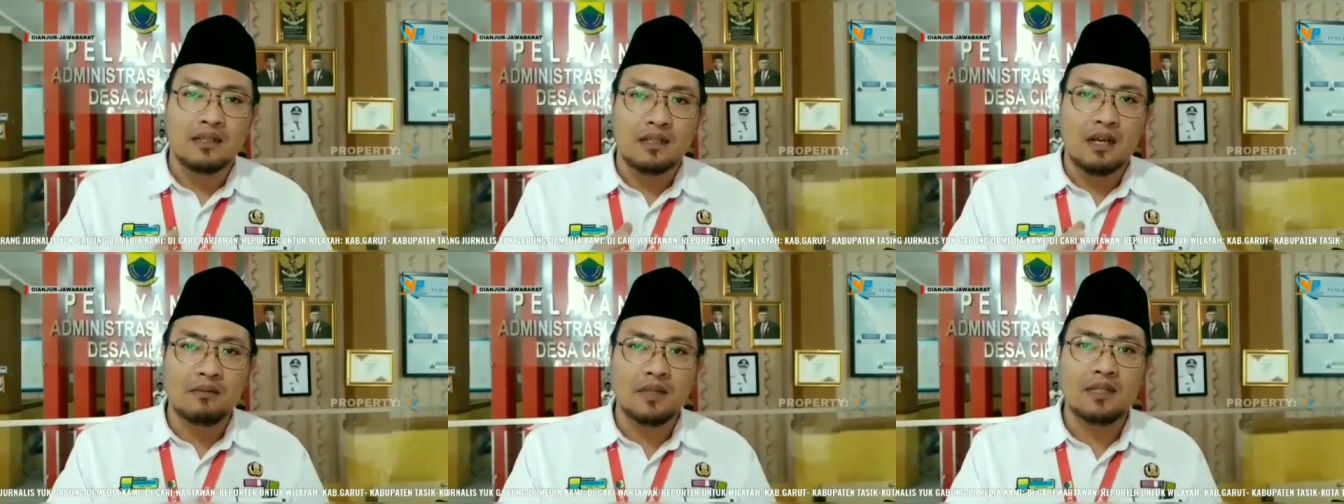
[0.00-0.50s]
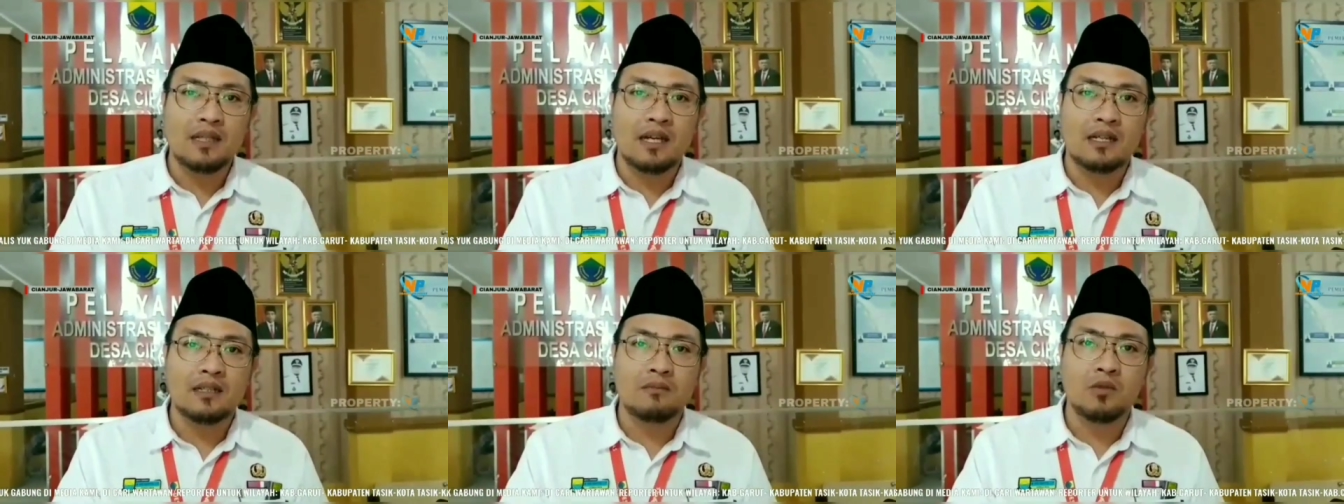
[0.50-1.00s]
kami
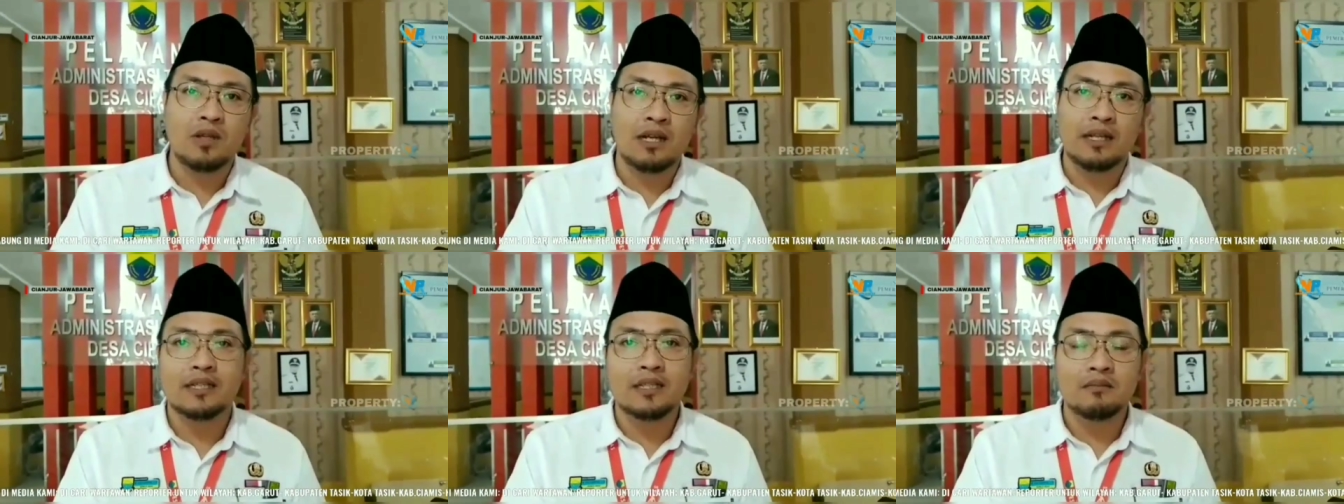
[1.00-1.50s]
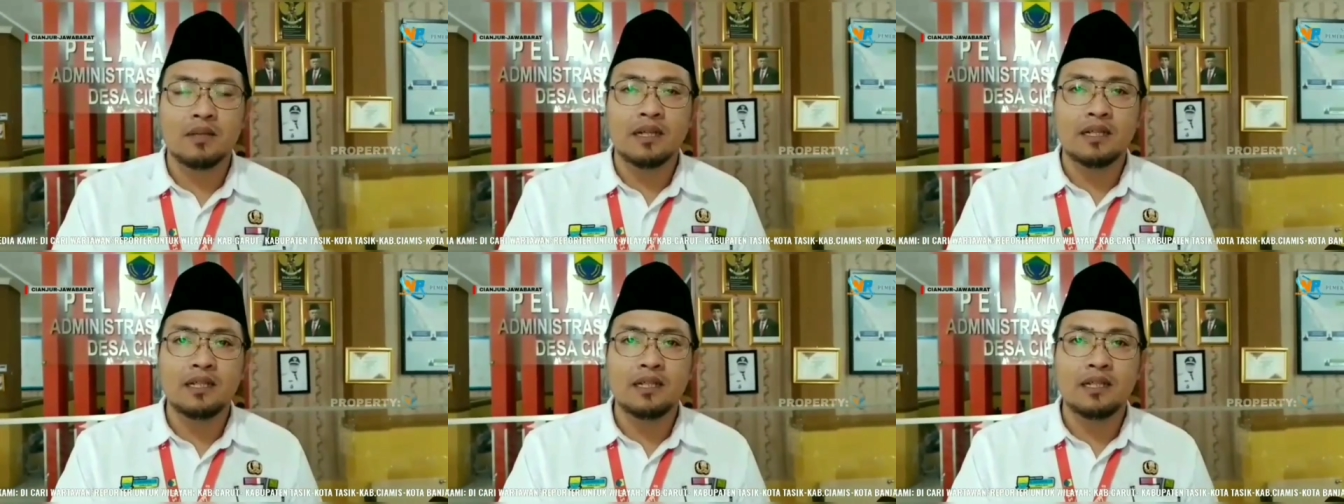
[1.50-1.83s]
dari bulan Desember ini